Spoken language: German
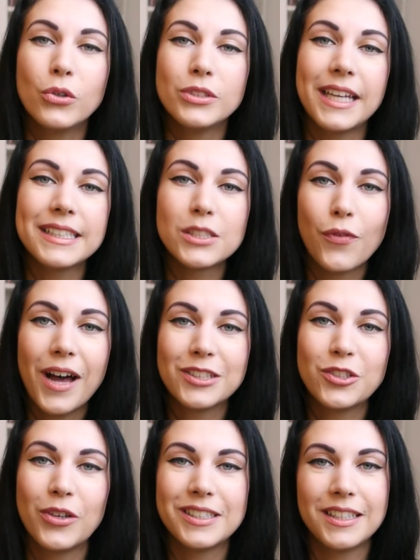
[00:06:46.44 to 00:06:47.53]
Und jetzt
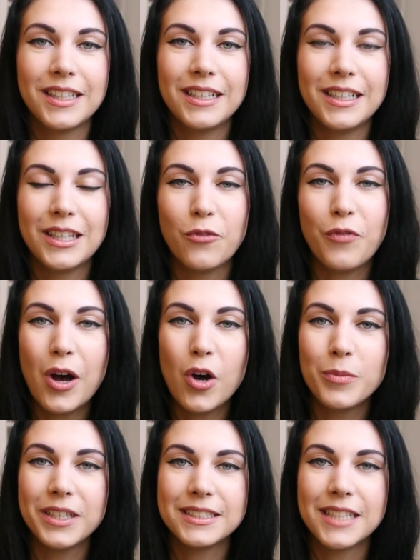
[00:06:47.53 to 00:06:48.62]
fragt ihr euch sicherlich,
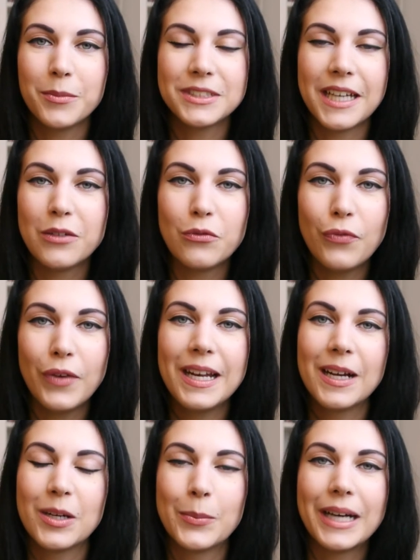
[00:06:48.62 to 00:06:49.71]
warum ich damit einen
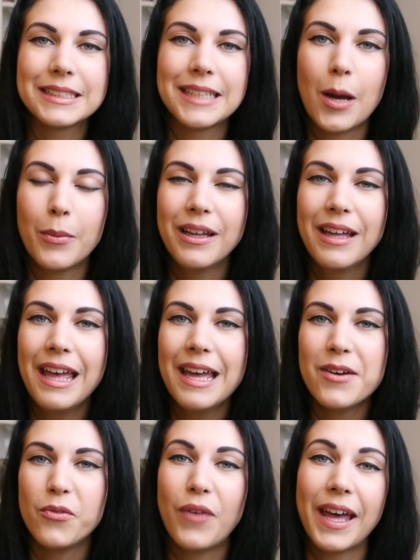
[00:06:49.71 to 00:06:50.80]
Fehler gemacht habe,
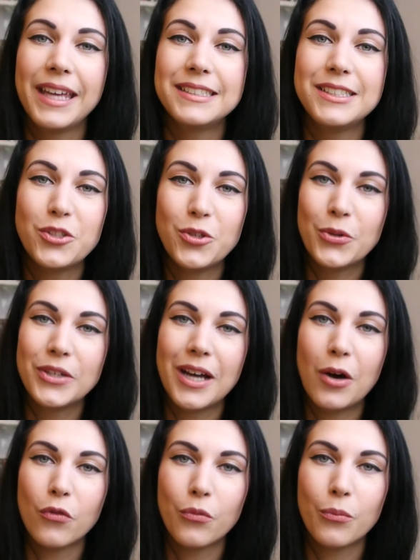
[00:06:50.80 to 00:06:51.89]
weil die Töne
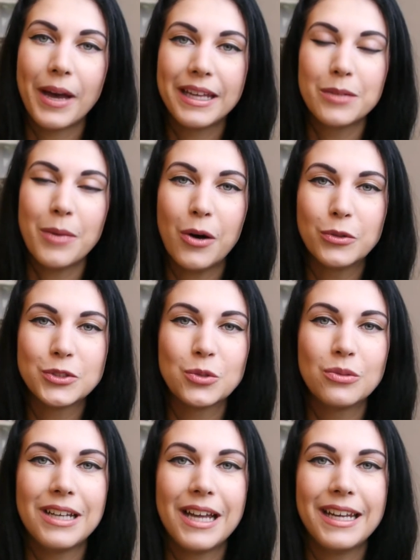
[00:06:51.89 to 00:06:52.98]
auf meinem
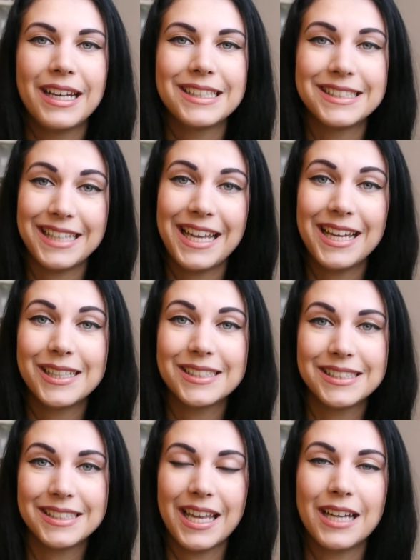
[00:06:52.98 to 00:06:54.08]
Hautton leider sehr,
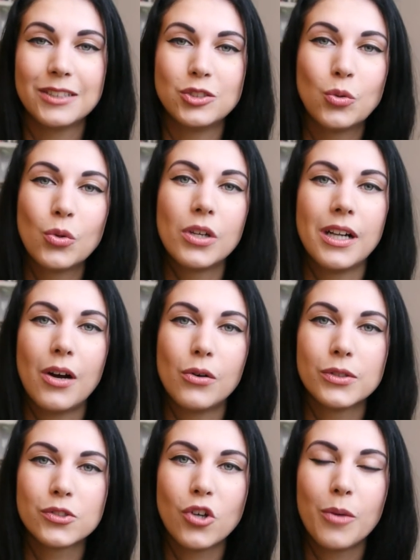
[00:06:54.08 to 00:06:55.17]
sehr dunkel
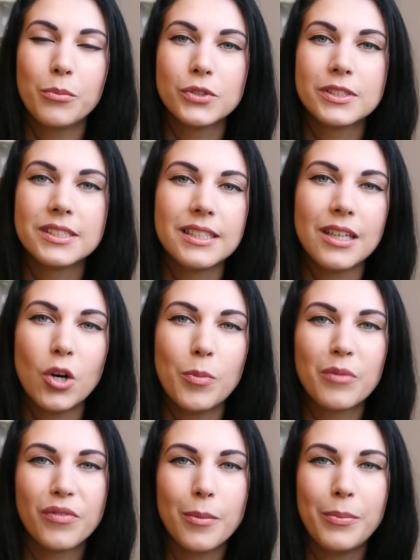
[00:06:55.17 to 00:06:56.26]
rauskommen und sich auch
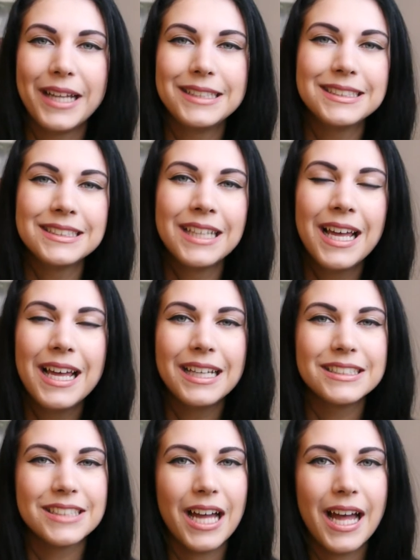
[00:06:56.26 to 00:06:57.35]
beim Verblenden
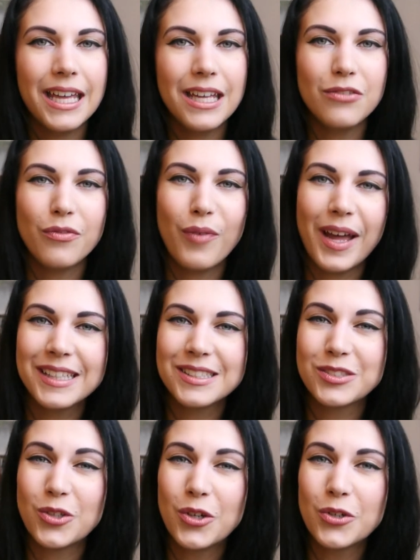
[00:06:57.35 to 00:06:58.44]

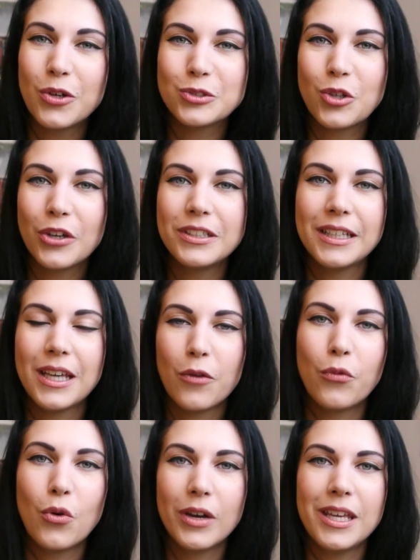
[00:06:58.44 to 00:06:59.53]
teilweise doch noch deutlich
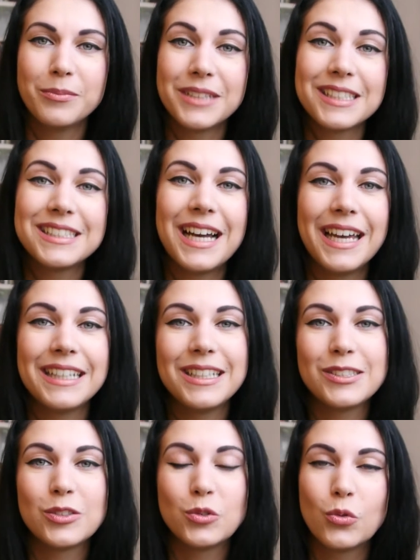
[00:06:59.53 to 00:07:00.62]
hervorheben, dass sie
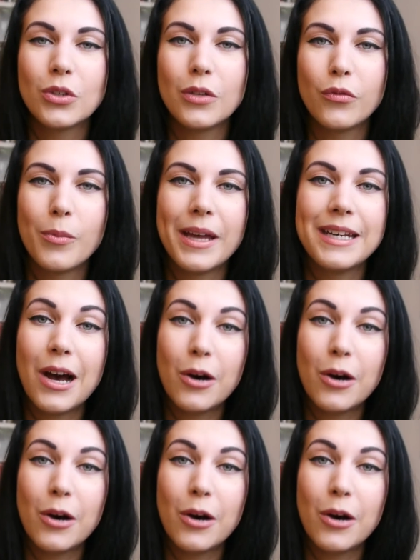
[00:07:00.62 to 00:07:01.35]
eigentlich zu dunkel für meinen